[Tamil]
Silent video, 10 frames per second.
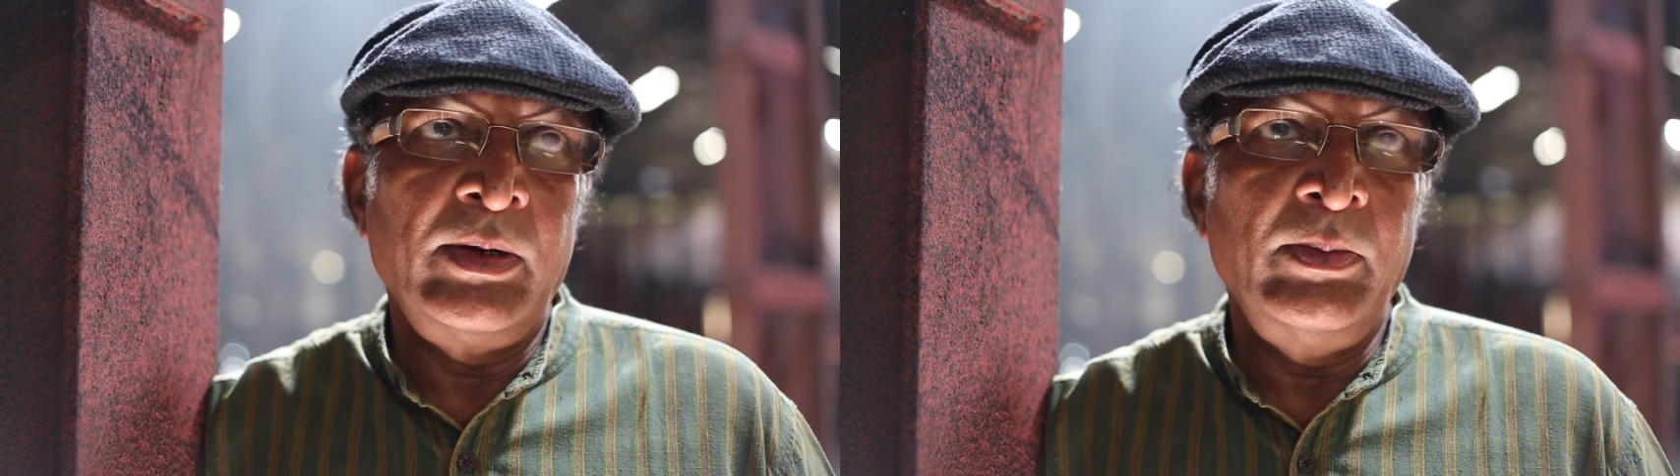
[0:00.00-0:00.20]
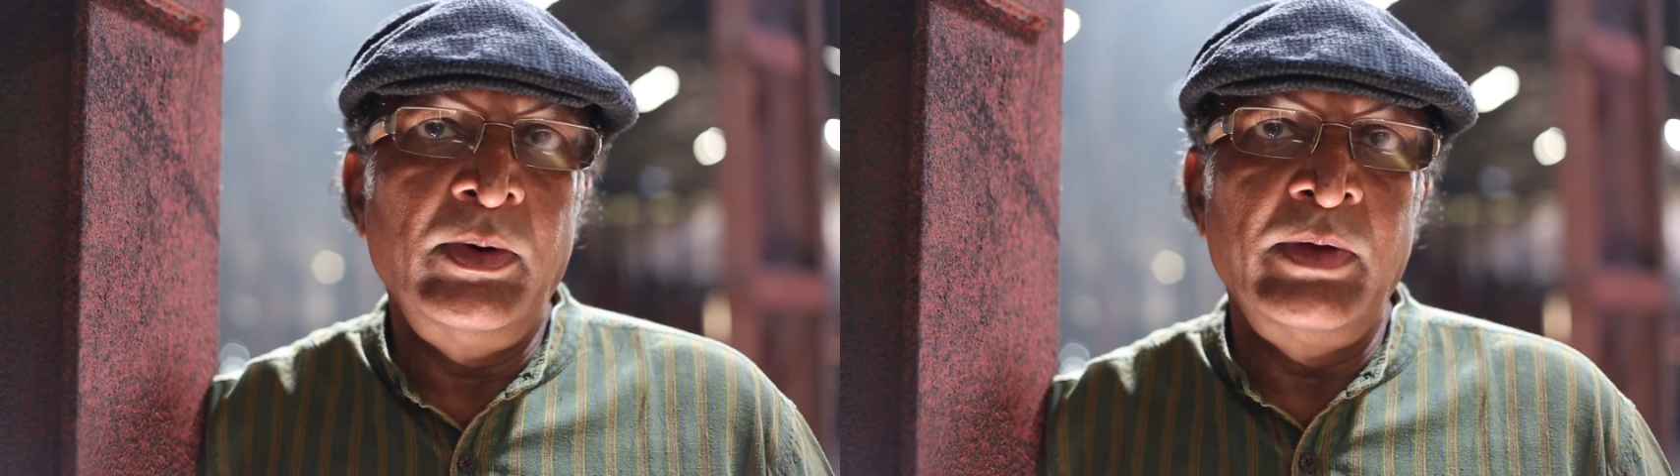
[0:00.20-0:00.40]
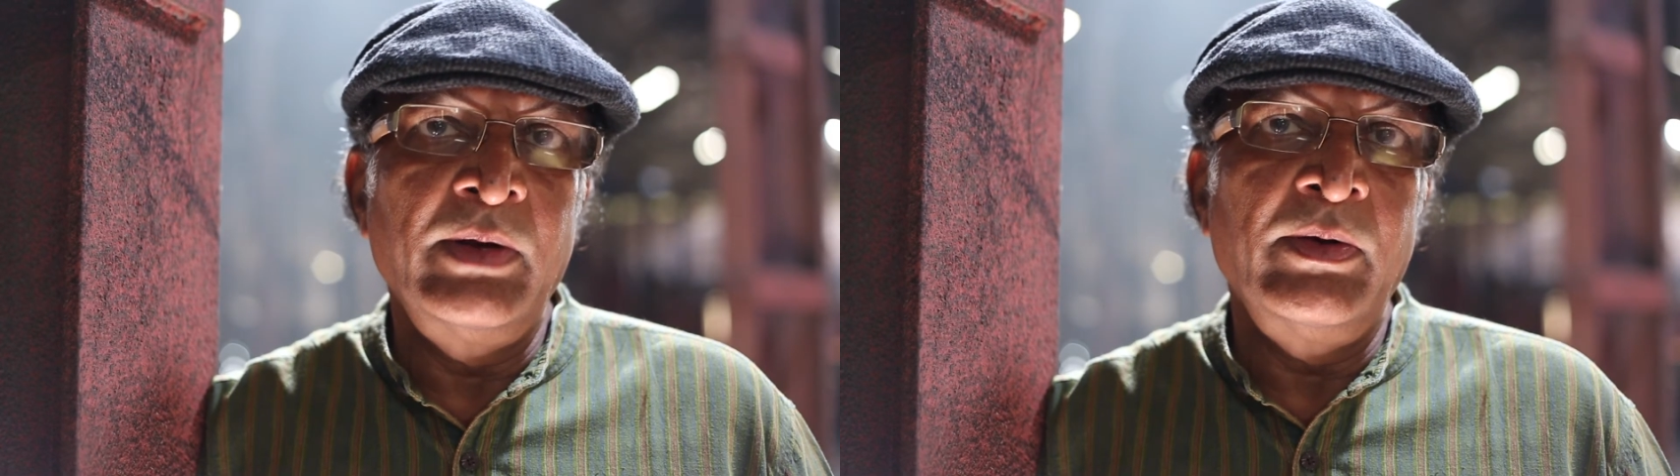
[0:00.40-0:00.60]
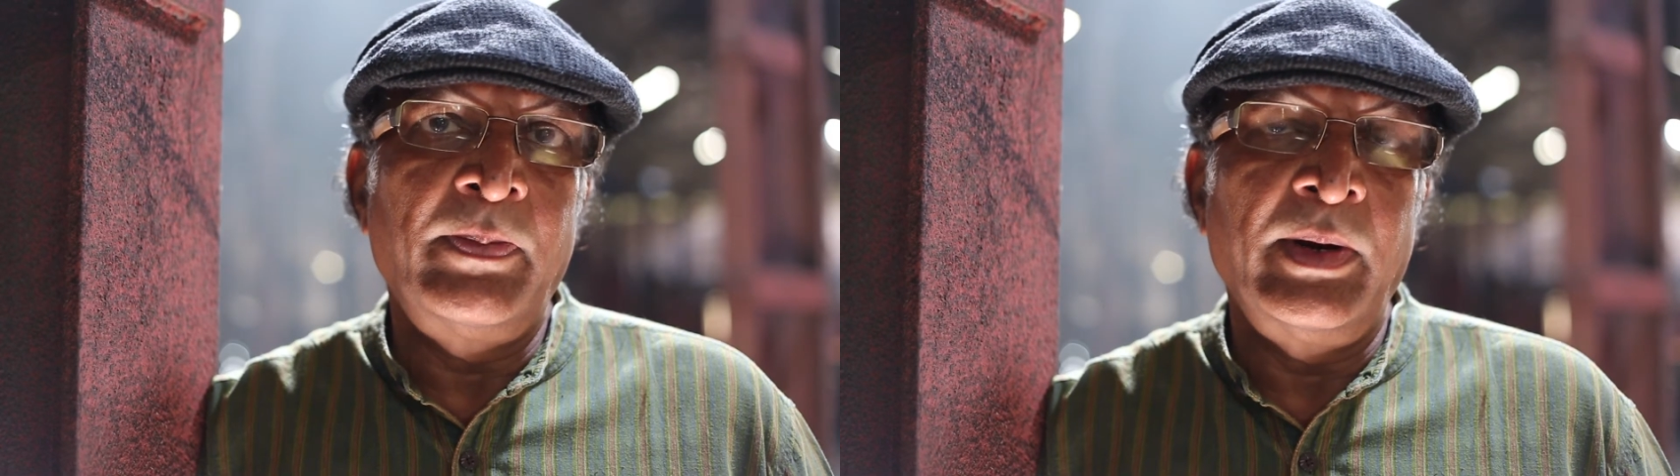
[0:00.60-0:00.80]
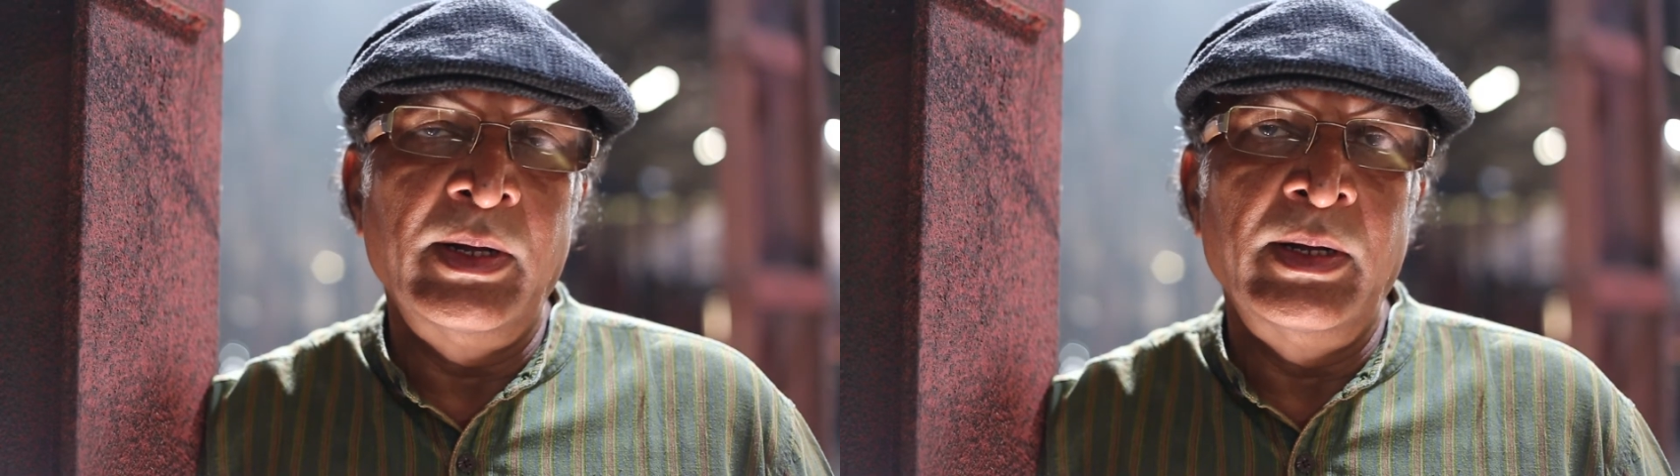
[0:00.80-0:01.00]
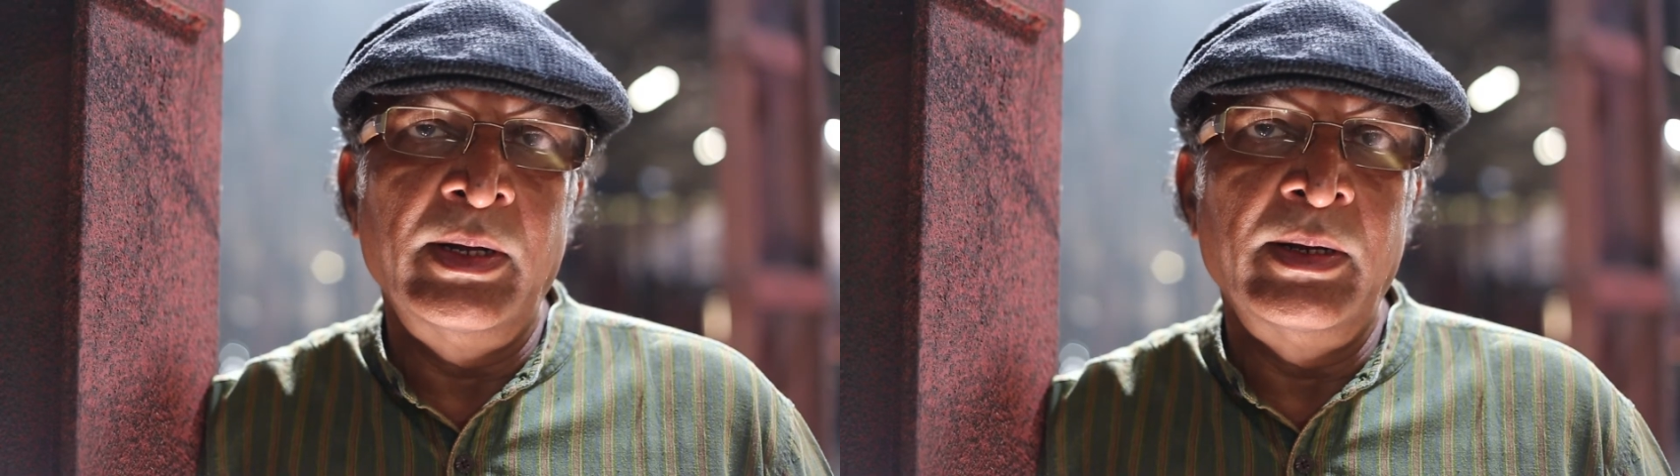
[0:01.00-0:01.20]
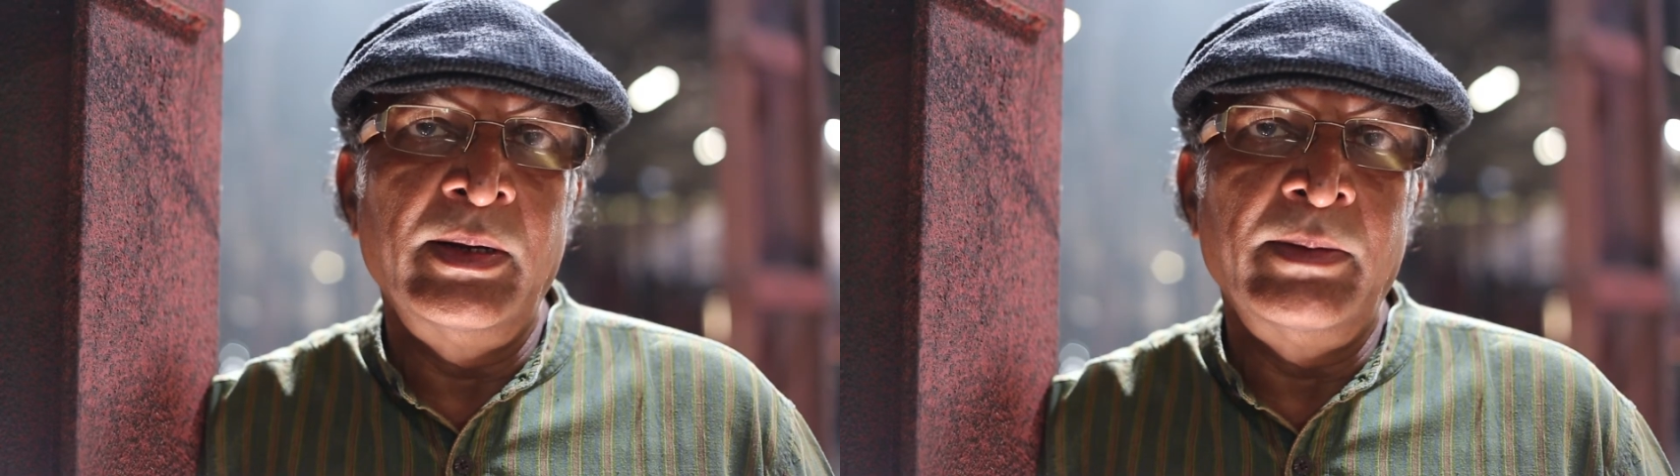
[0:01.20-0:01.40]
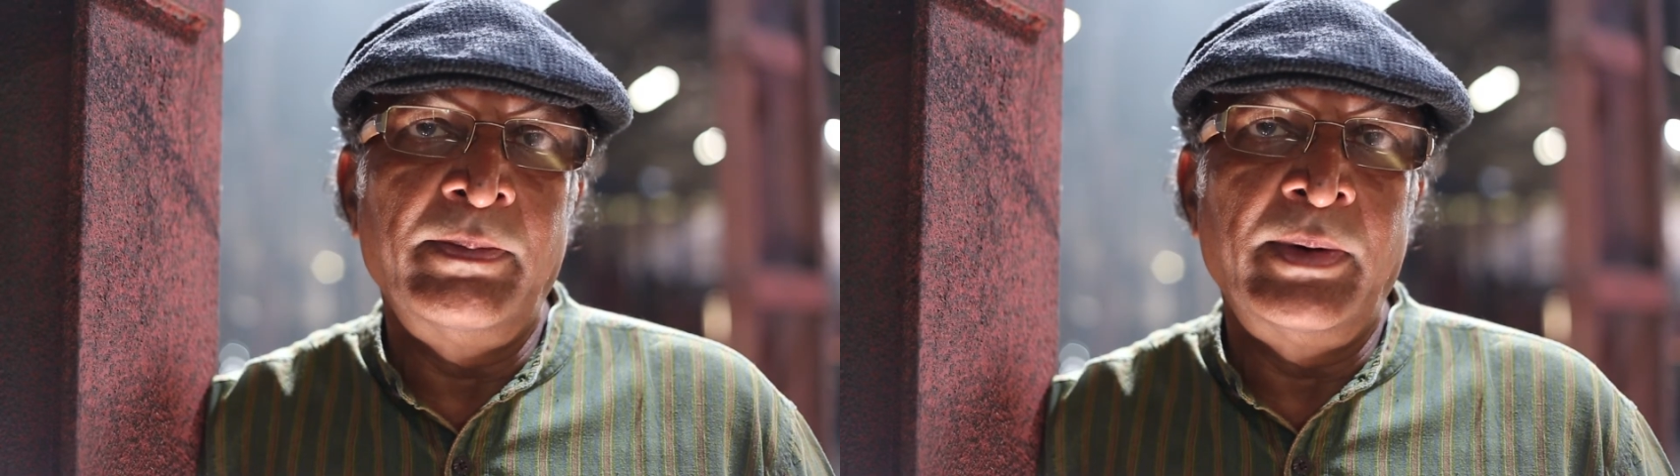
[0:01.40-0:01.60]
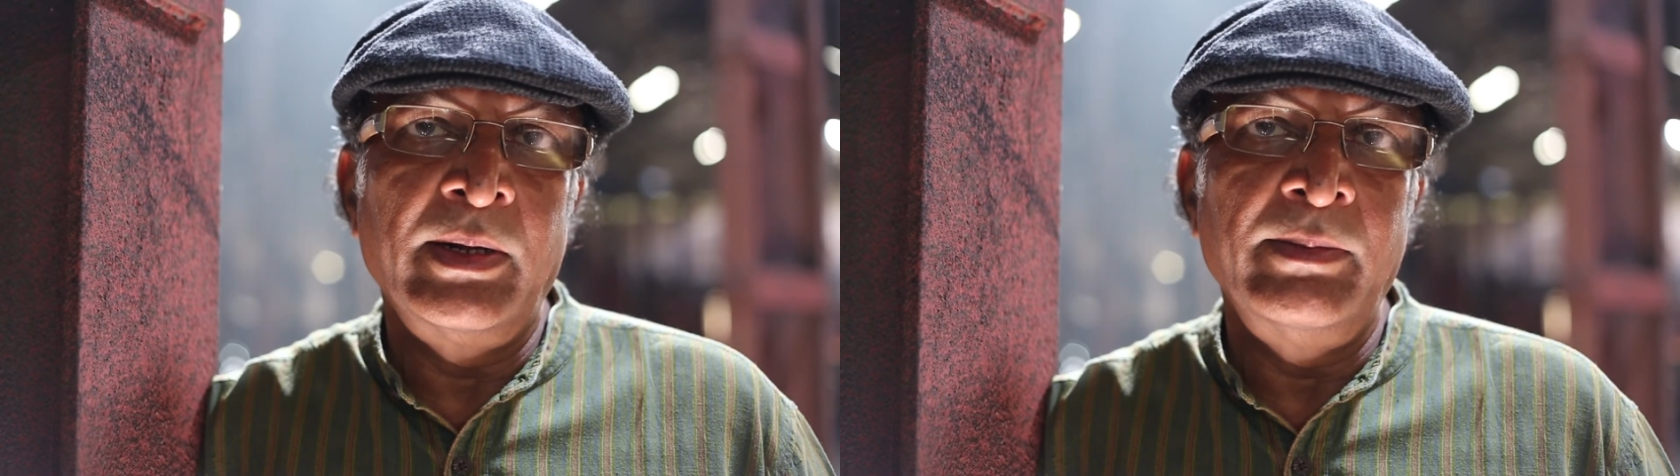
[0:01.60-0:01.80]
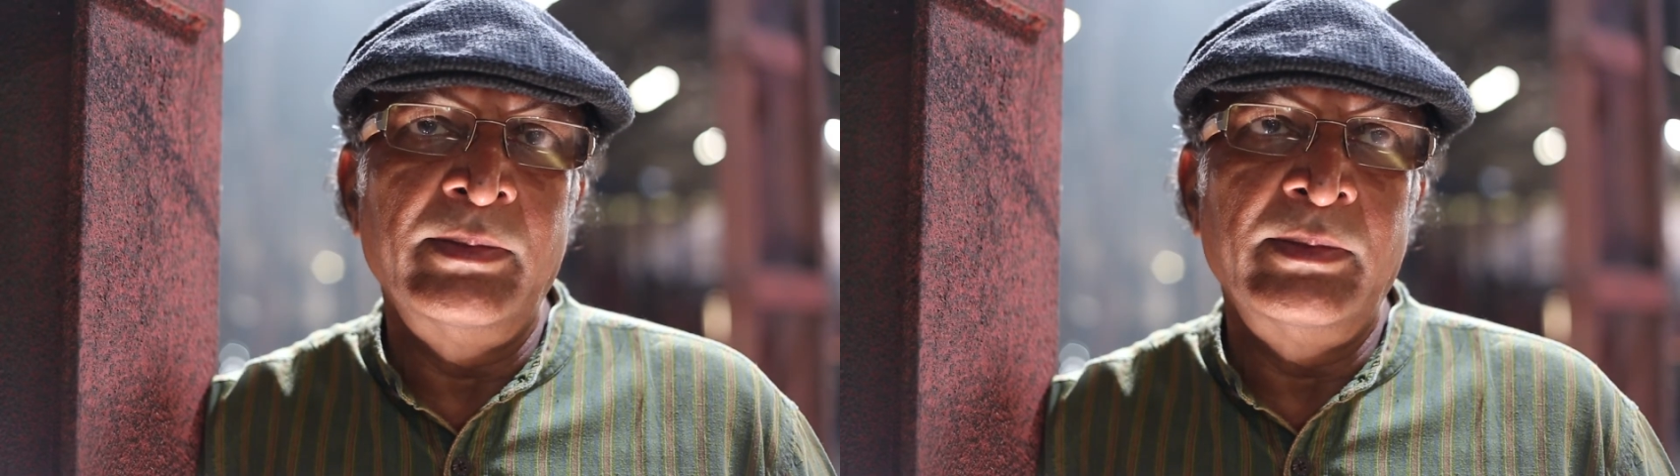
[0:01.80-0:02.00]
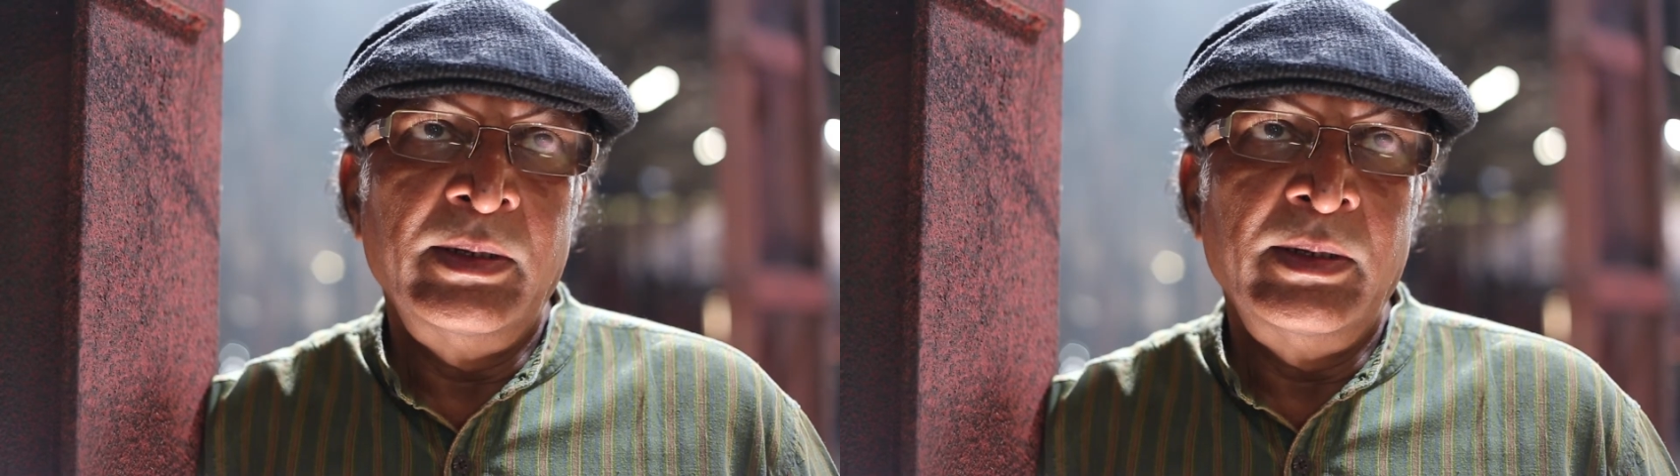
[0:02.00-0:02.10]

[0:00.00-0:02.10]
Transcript: ரொம்ப விறுவிறுப்பான படம்